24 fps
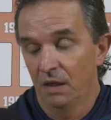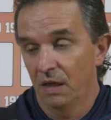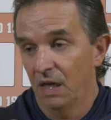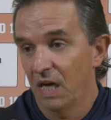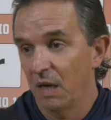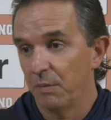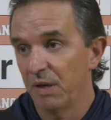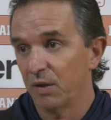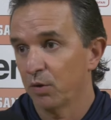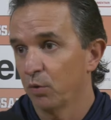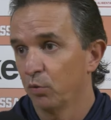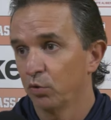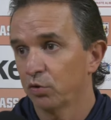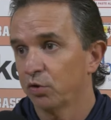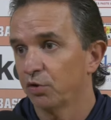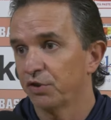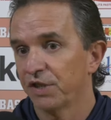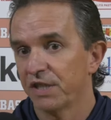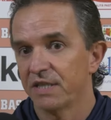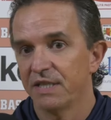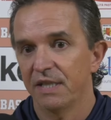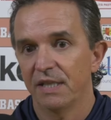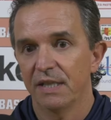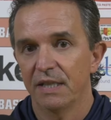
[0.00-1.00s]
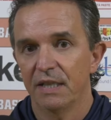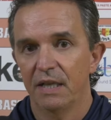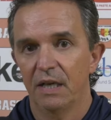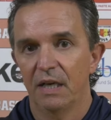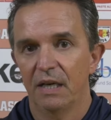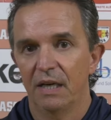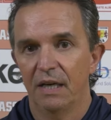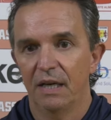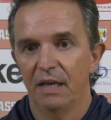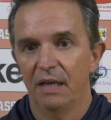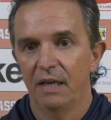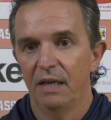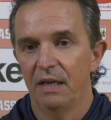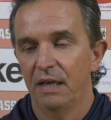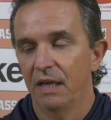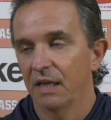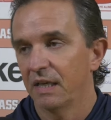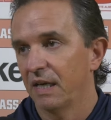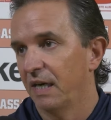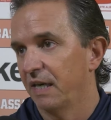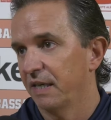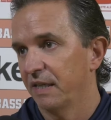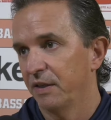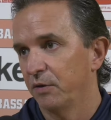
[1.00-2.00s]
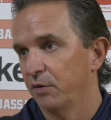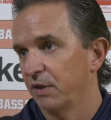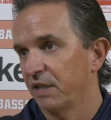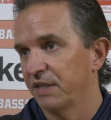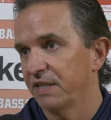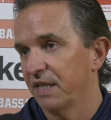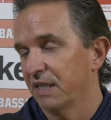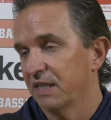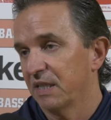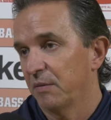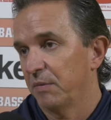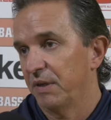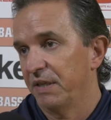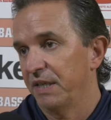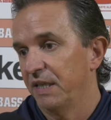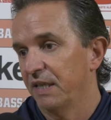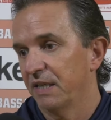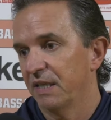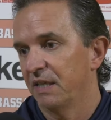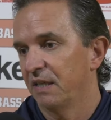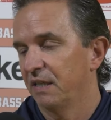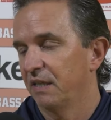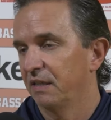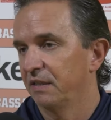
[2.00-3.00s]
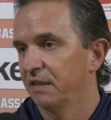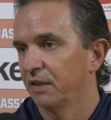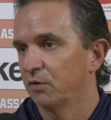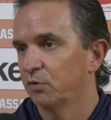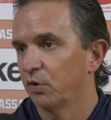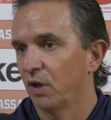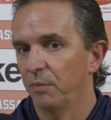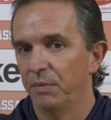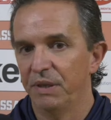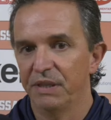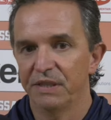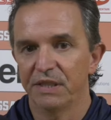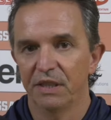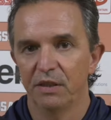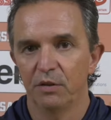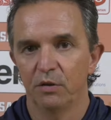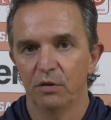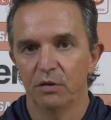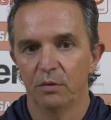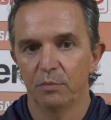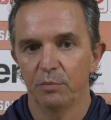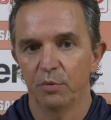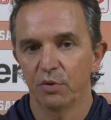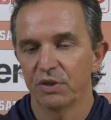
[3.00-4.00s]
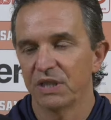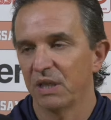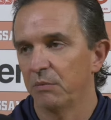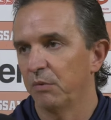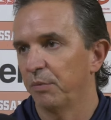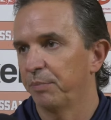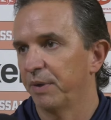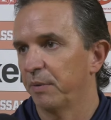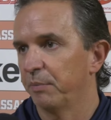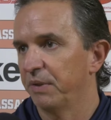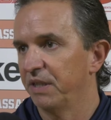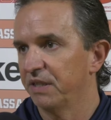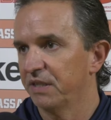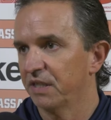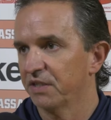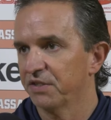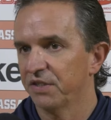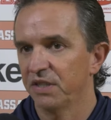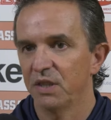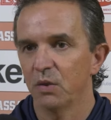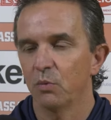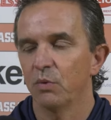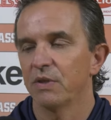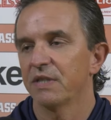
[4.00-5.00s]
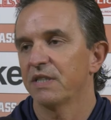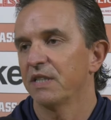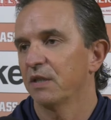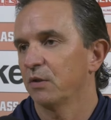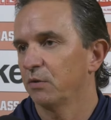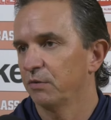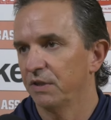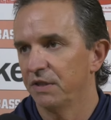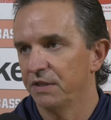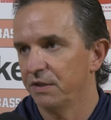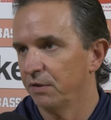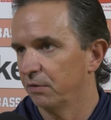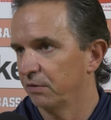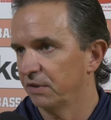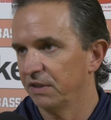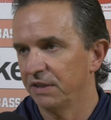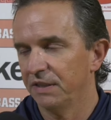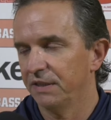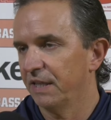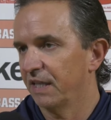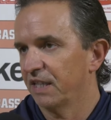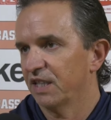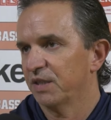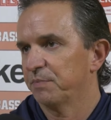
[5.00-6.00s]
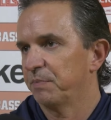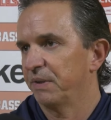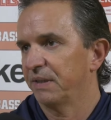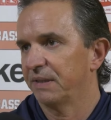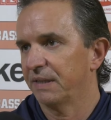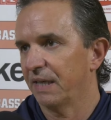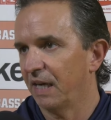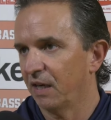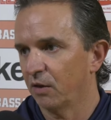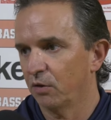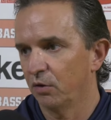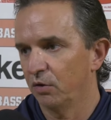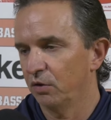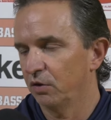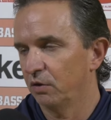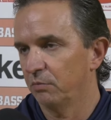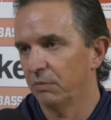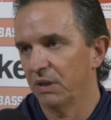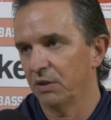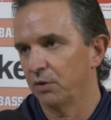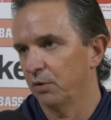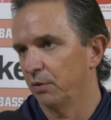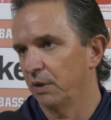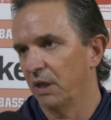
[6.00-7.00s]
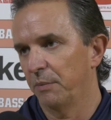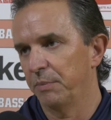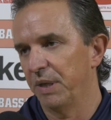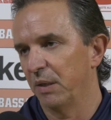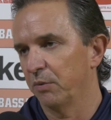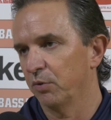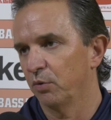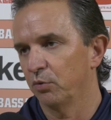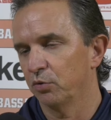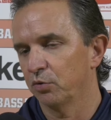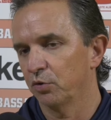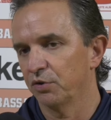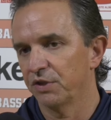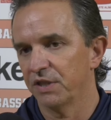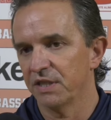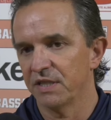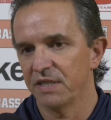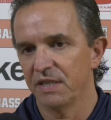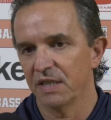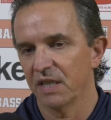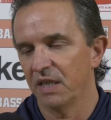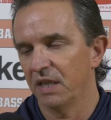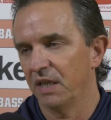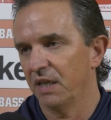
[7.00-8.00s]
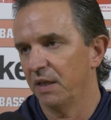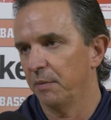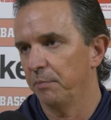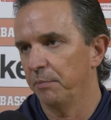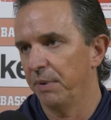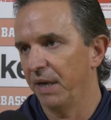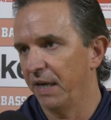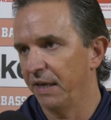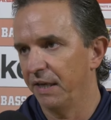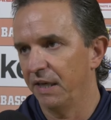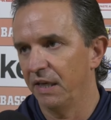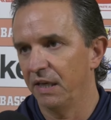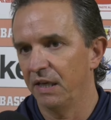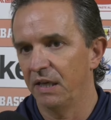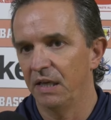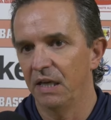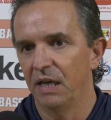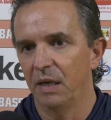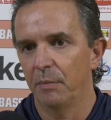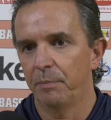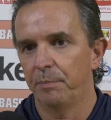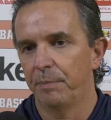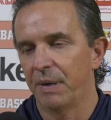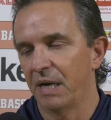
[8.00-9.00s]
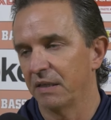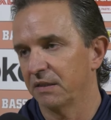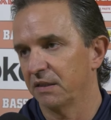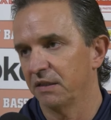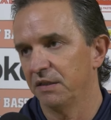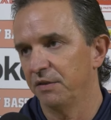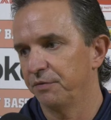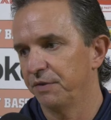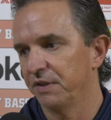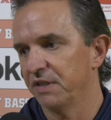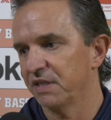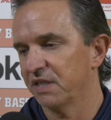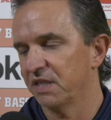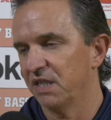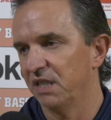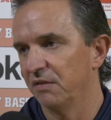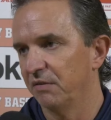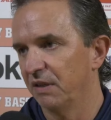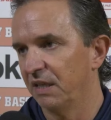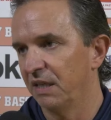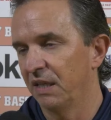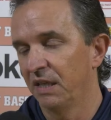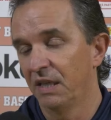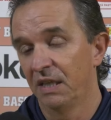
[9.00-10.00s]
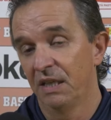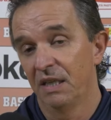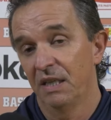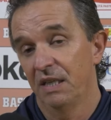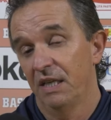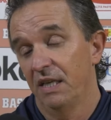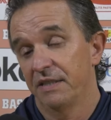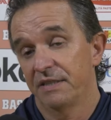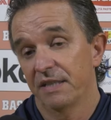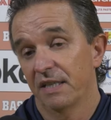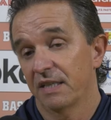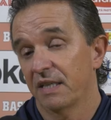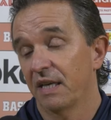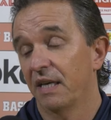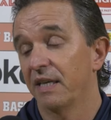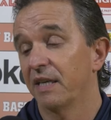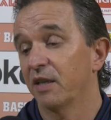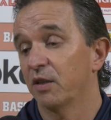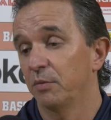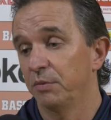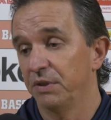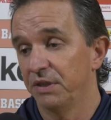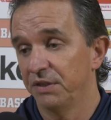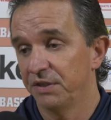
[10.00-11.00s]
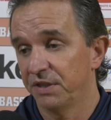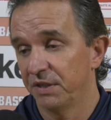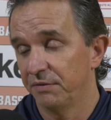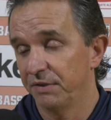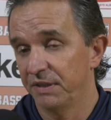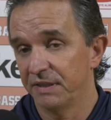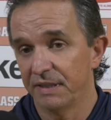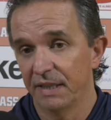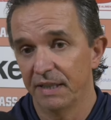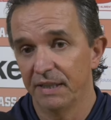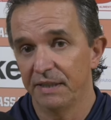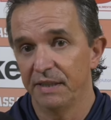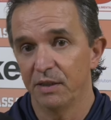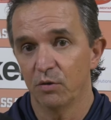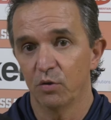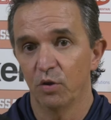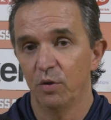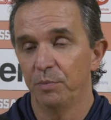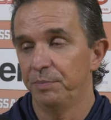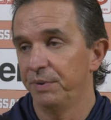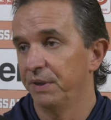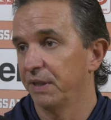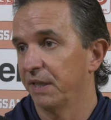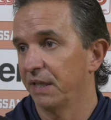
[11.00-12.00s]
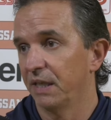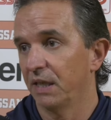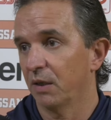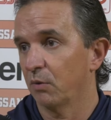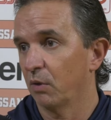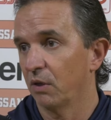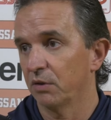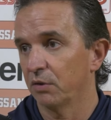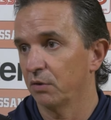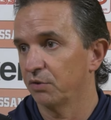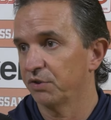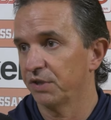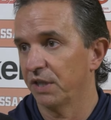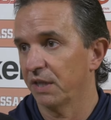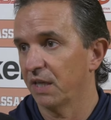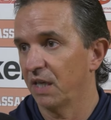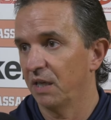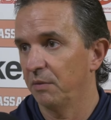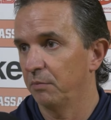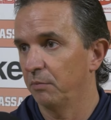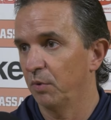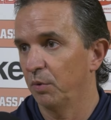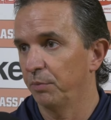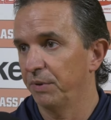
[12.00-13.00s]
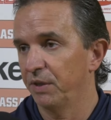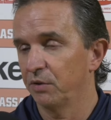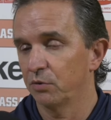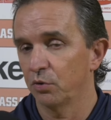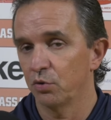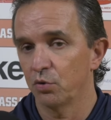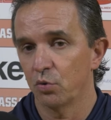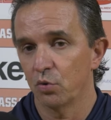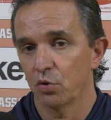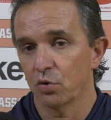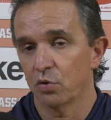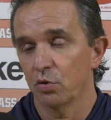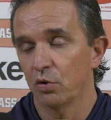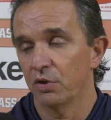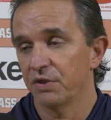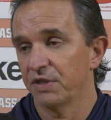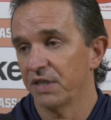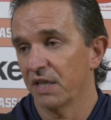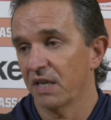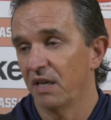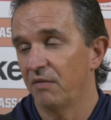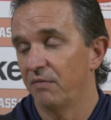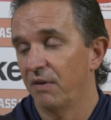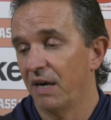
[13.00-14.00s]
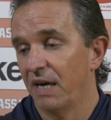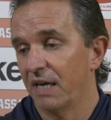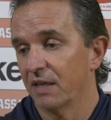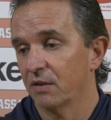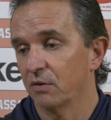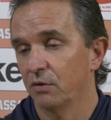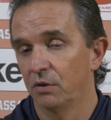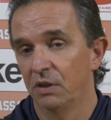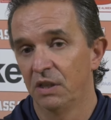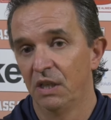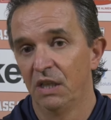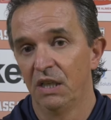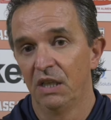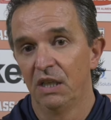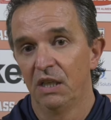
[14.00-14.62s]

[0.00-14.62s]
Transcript: Abbiamo dovuto gestire la, la, gara in una certa maniera, naturalmente non possiamo permetterci in queste condizioni di dare spettacolo, ma do, abbiamo dovuto gestire bene la parte difensiva e cercare, come dicevi te, di colpire quando c'era il momento giusto e c'era il varco.